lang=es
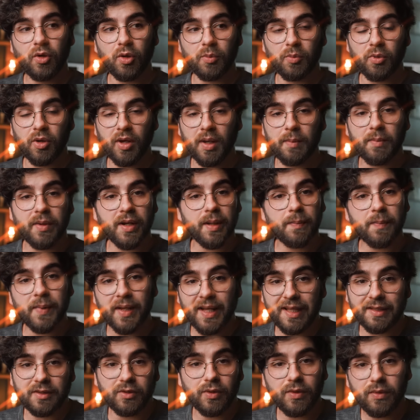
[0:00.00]
como cámara
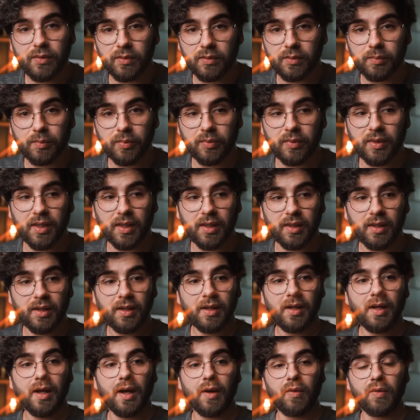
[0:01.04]
para todo, porque
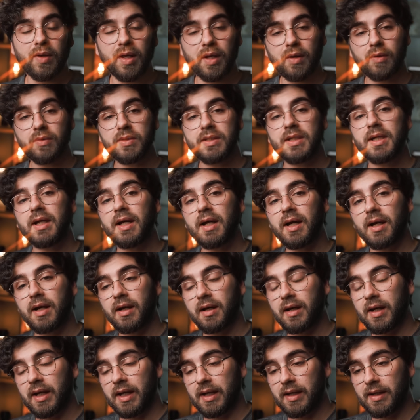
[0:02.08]
aunque no
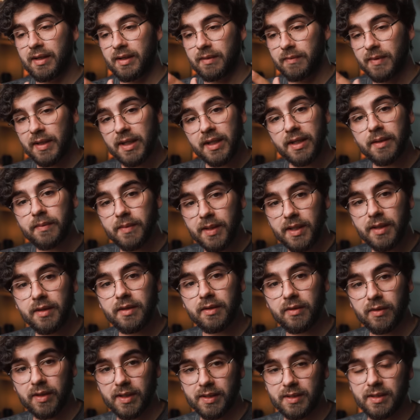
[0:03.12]
llega al nivel de
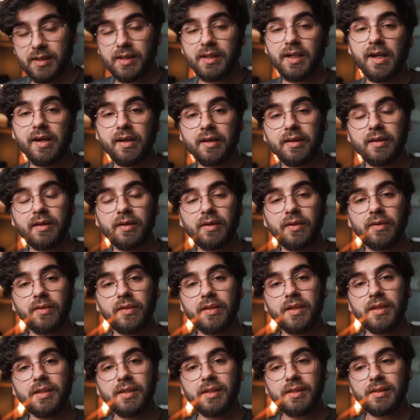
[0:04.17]
vídeo que tiene la
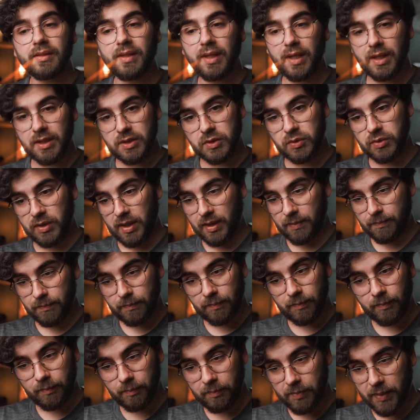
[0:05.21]
R5C, es una
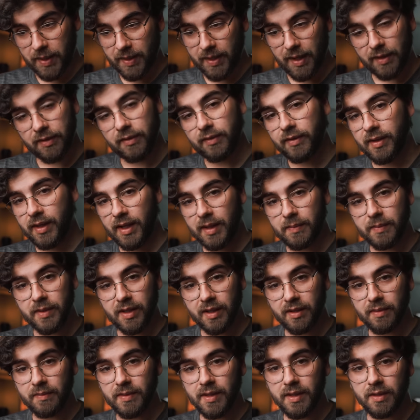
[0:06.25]
pedazo de
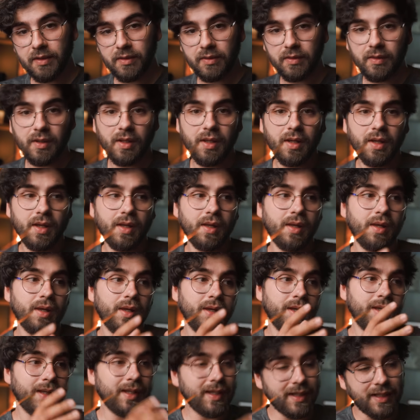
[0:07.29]
cámara de vídeo
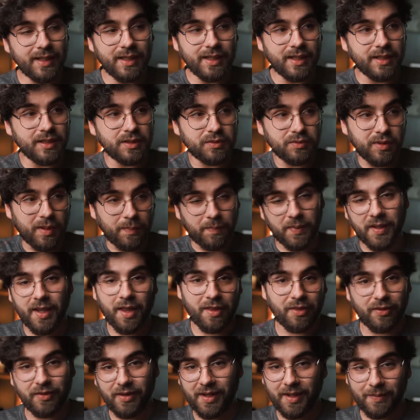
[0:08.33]
y es una
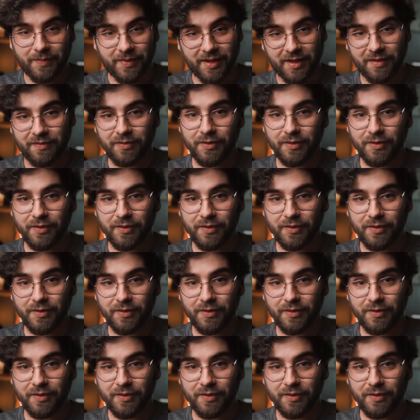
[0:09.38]
pedazo de cámara